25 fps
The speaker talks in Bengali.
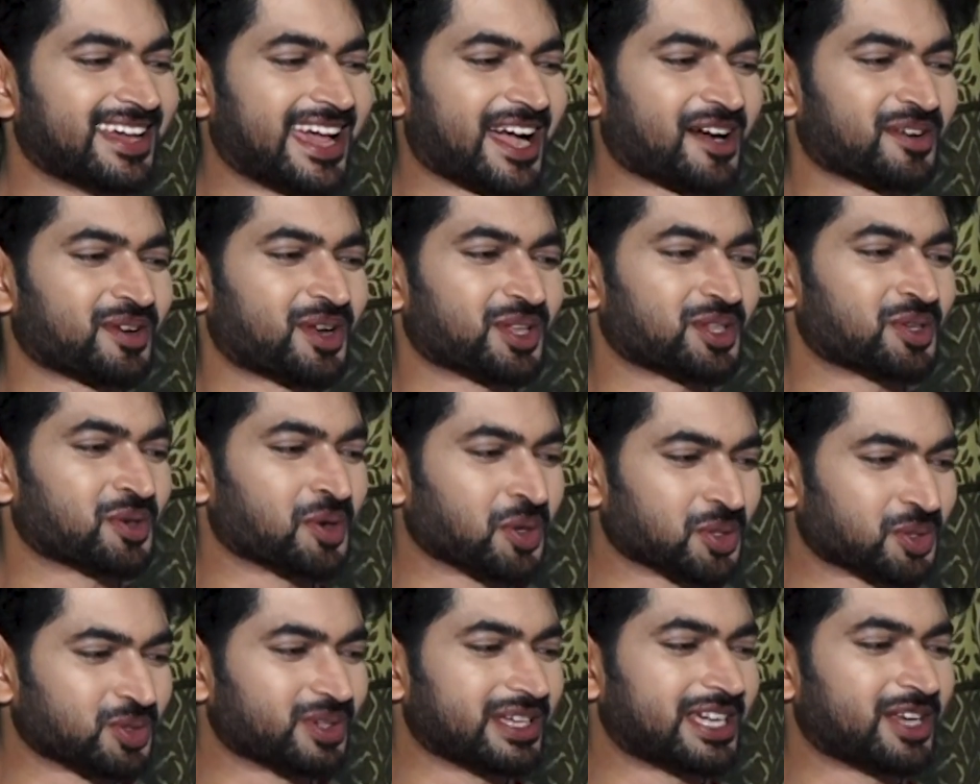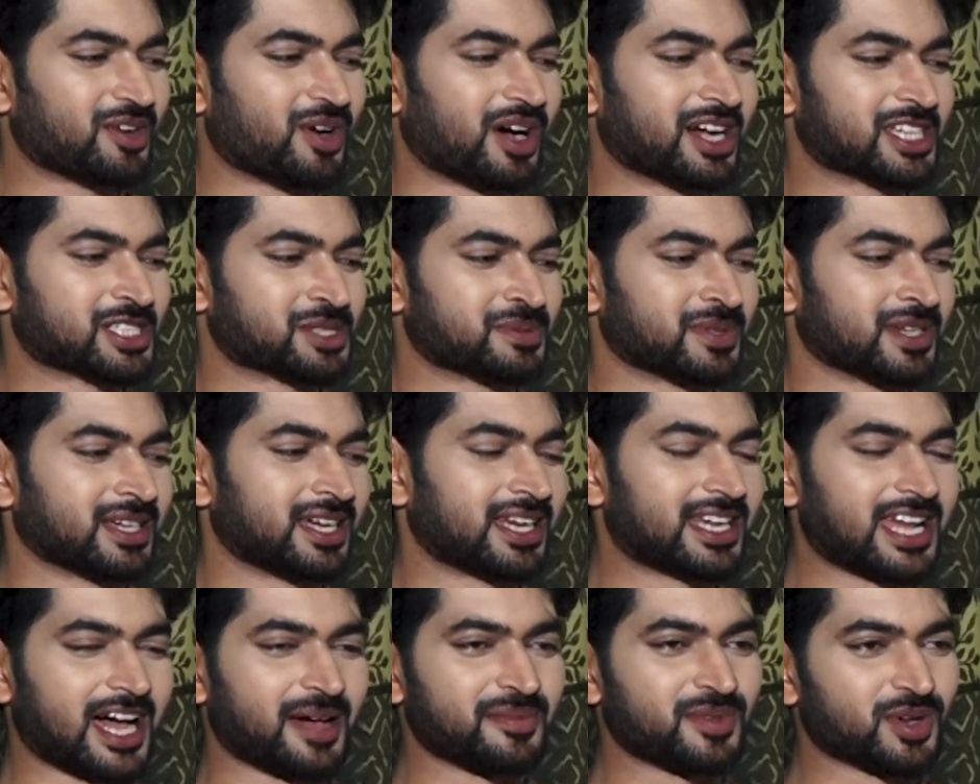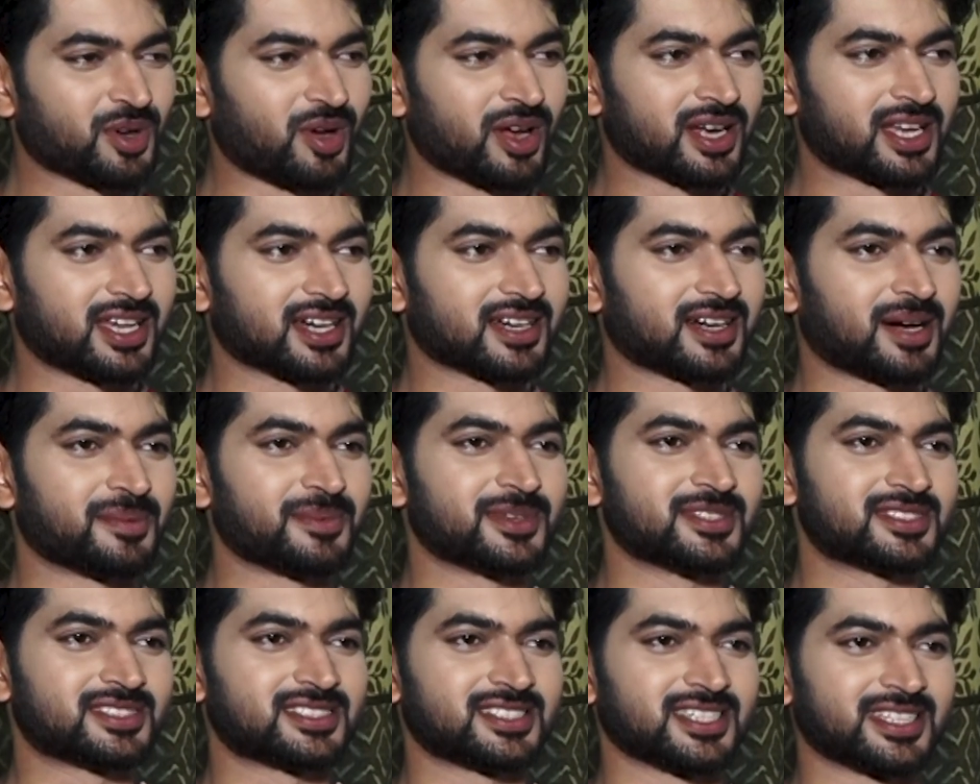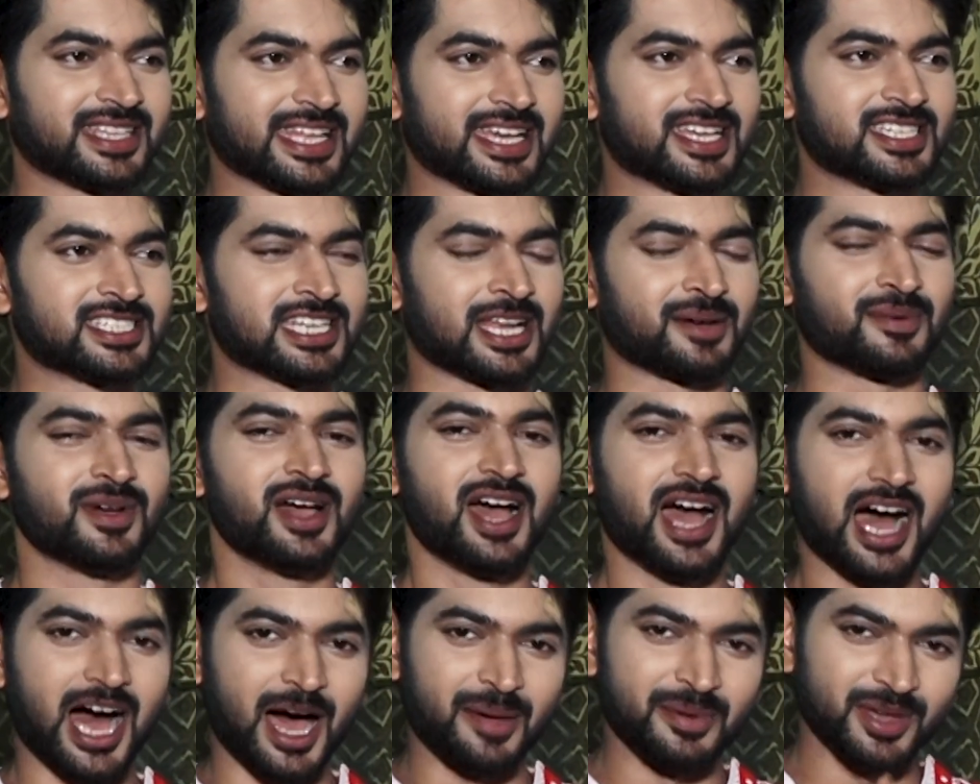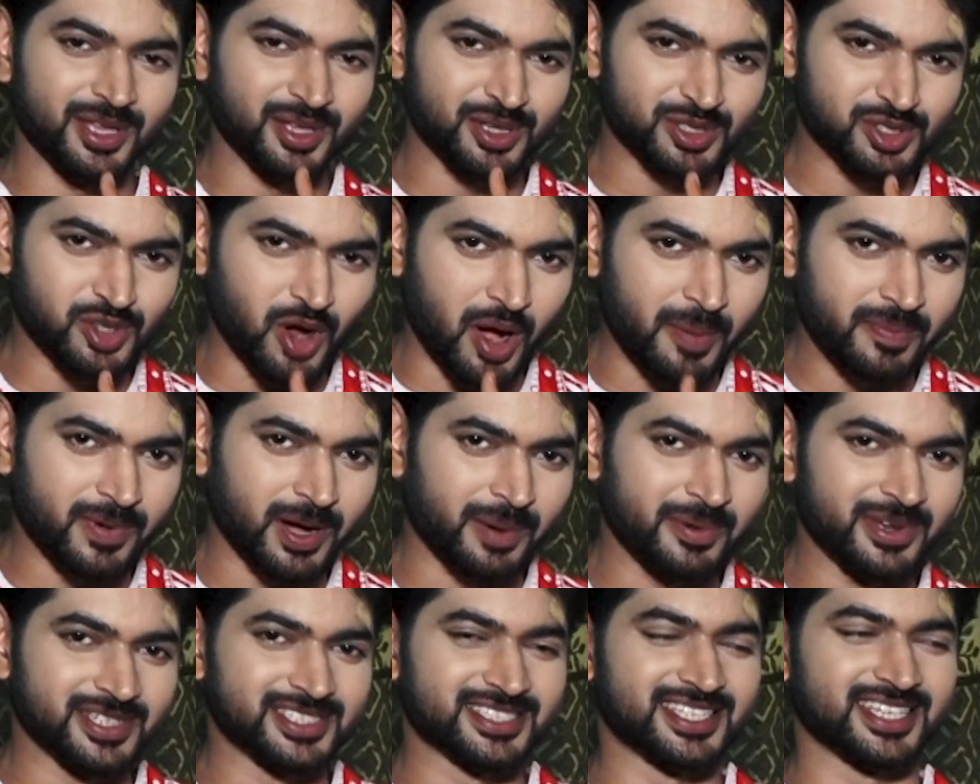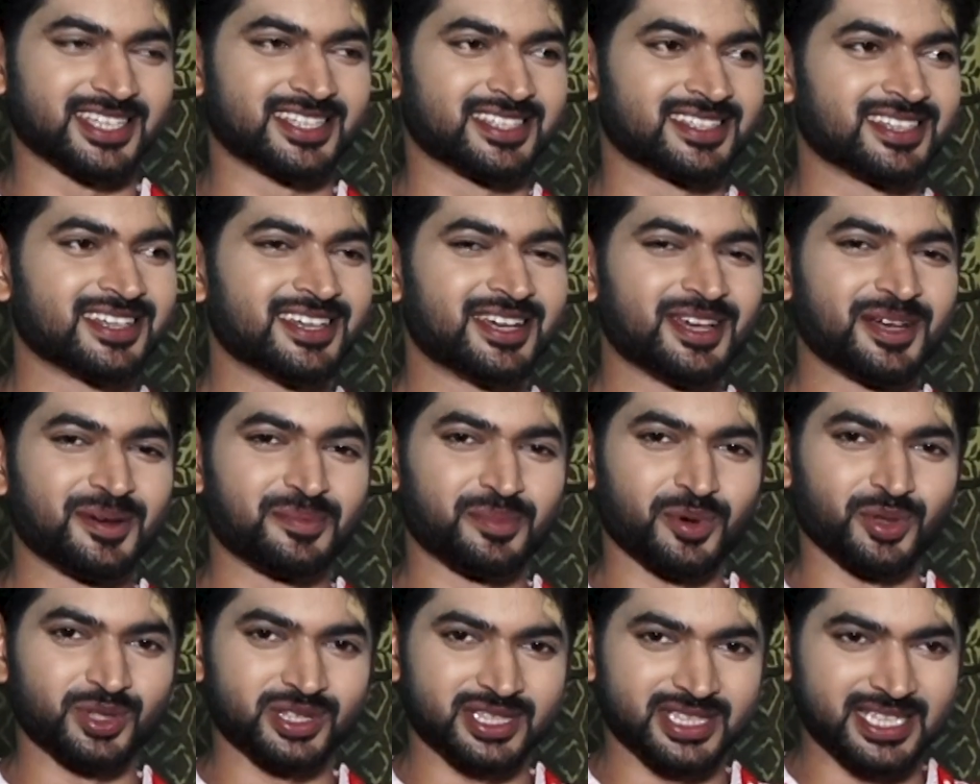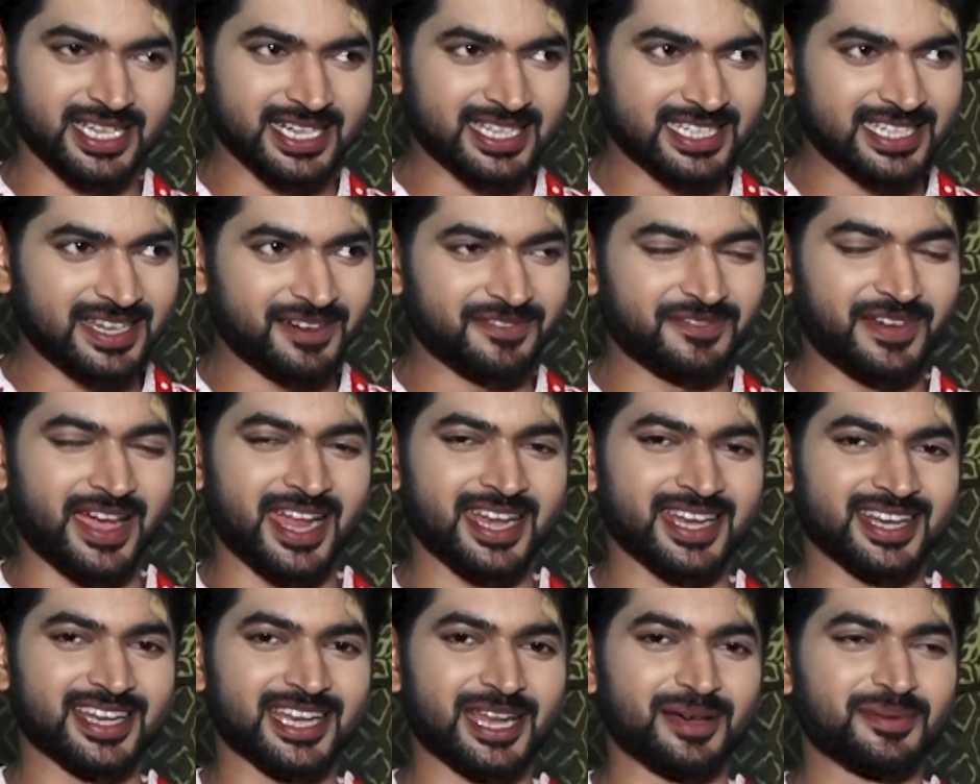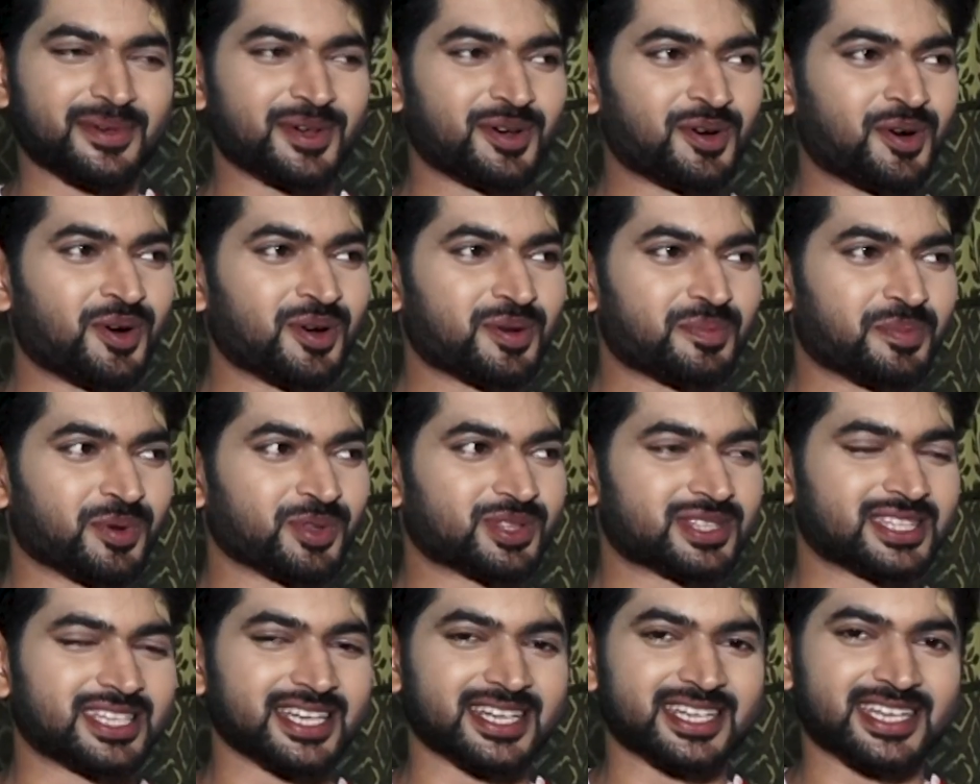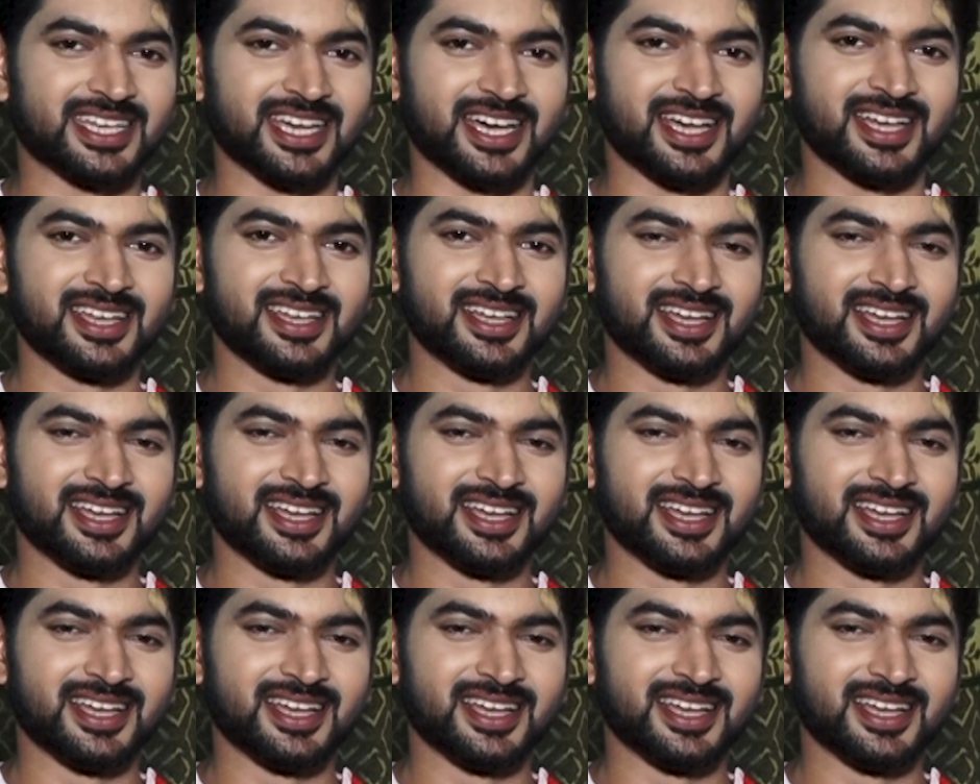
এখন হয়তো নতুন হিরো আসবে এটা আমি কয়েকটা কমেন্টসে দেখেছিলাম আমি কিন্তু সব কমেন্টস দেখি প্রত্যেকটা ফ্যান ক্লাবে হোক প্রত্যেকটা